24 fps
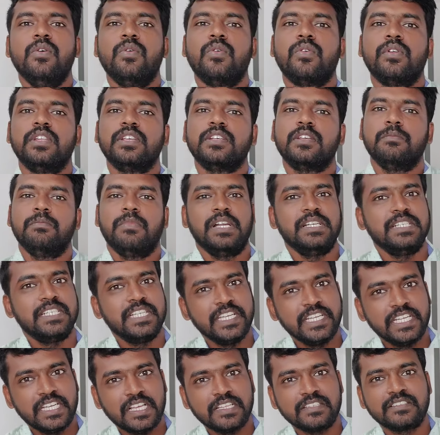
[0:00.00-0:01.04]
உங்களுக்கு
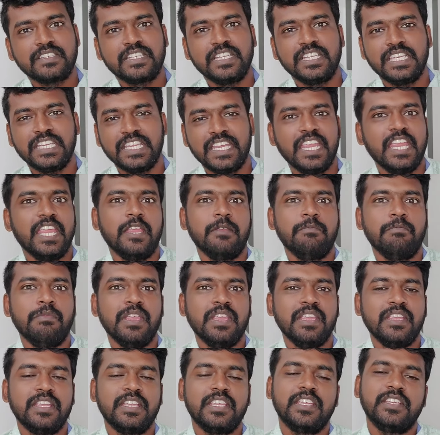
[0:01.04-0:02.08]
மல்டி டாஸ்கிங்
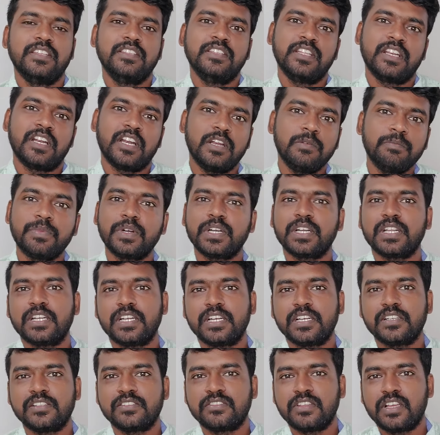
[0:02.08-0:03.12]
கேமிங் எது ரன் பண்ண
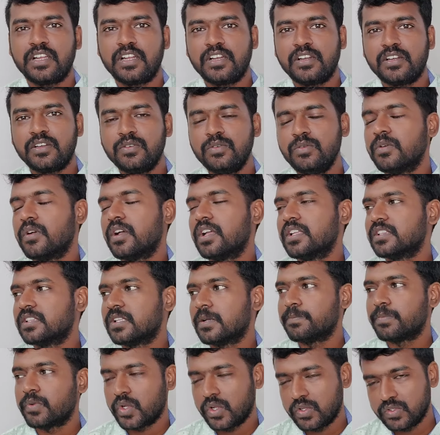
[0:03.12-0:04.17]
நினச்சாலும்
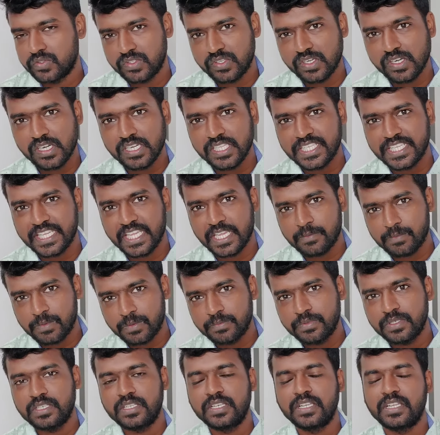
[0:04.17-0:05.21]
இந்த ப்ராசரால்
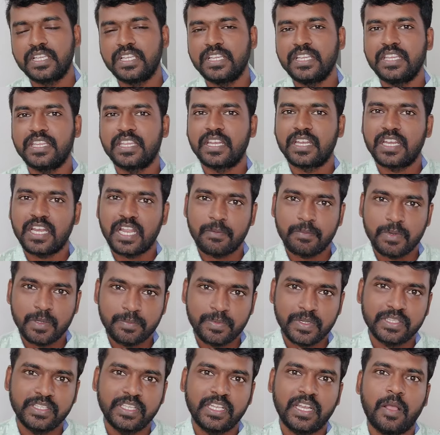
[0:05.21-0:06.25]
கேப்பபிள் இருக்குது எல்லாமே
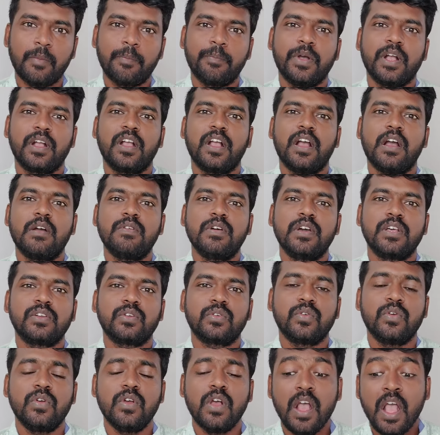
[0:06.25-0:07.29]
பார்த்திங்கன்னா பக்காவாக
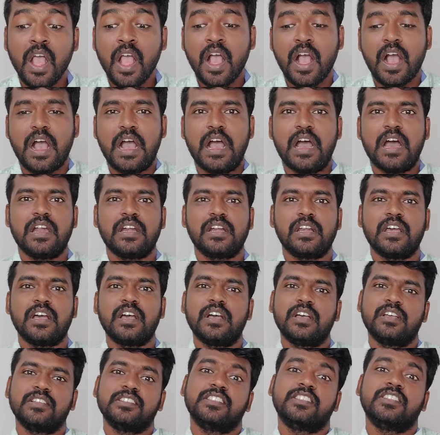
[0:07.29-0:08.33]
இருக்கும்
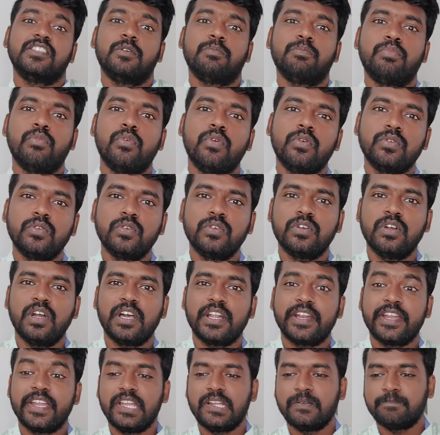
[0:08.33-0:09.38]
ஆனால் இந்த
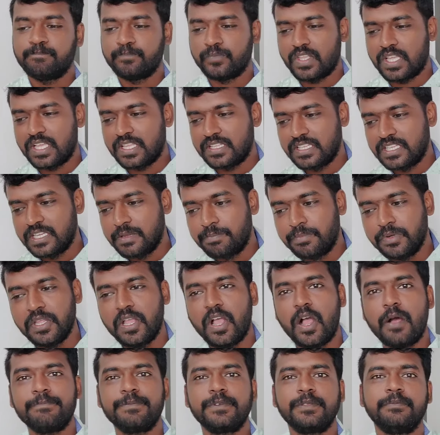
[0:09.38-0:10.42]
போக்கோக்காரன் அதை எப்படி
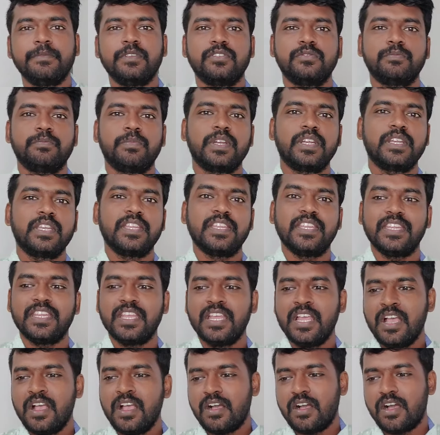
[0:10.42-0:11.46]
ஆப்டிமைஸ் பண்ணி
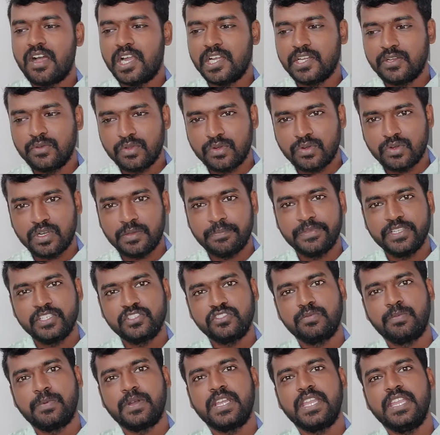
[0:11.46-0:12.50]
ஹார்ட்வேரோட
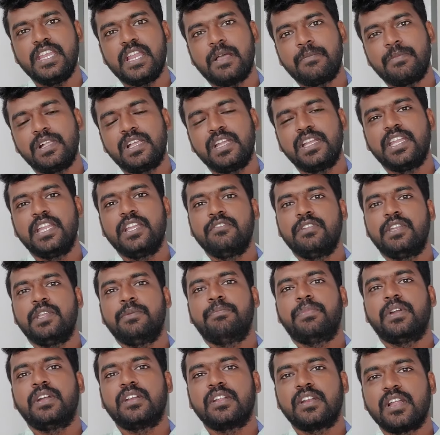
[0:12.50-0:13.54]
மெர்ச் பண்ணி நமக்கு
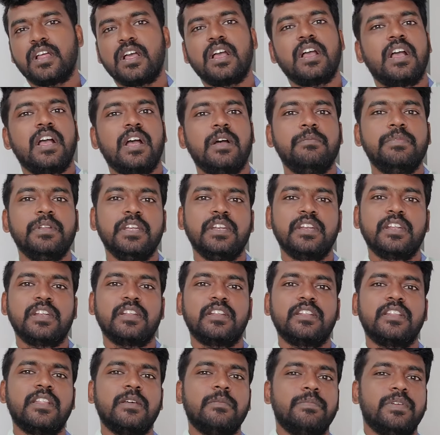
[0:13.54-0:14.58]
டெலிவரி பண்ணுறான்
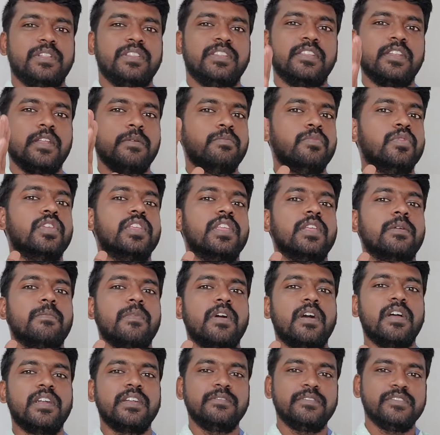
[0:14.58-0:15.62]
அப்படின்றது தான் பார்த்திங்கன்னா
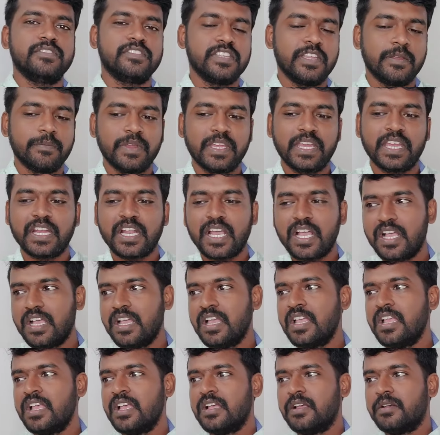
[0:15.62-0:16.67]
முக்கியமான விஷயமே ஏன்னா
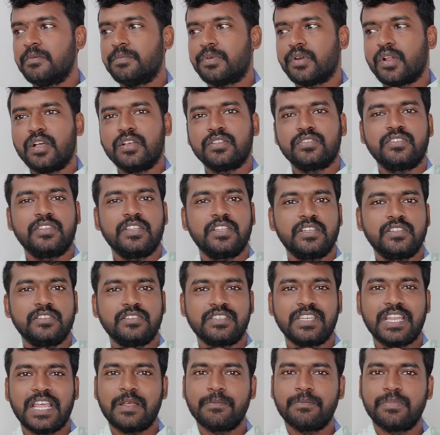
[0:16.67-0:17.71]
ப்ராசர்
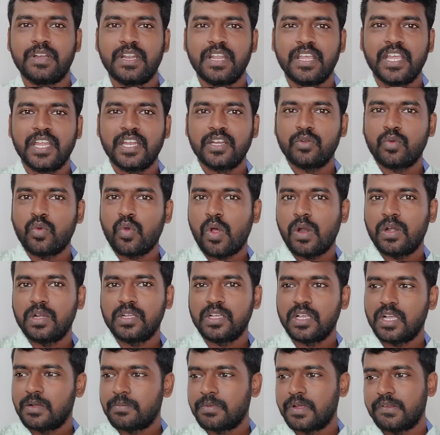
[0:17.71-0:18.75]
ஸ்னாப்ட்ராகன்
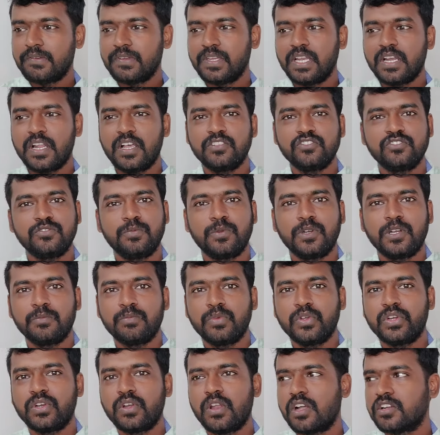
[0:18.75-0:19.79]
குவால்காம் அவங்க லான்ச்
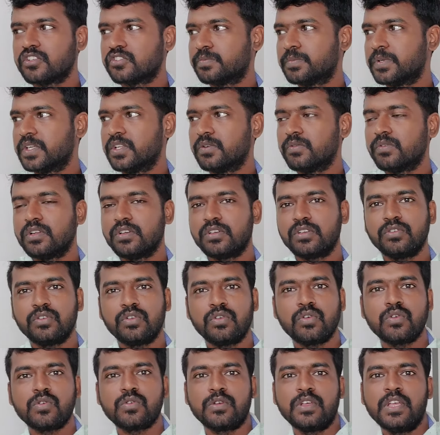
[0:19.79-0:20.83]
பண்ணும்போது கிளாக் ஸ்பீட் இவ்வளோ
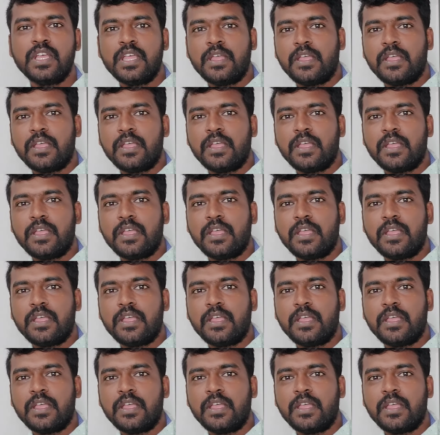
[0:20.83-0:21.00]
இருக்கும்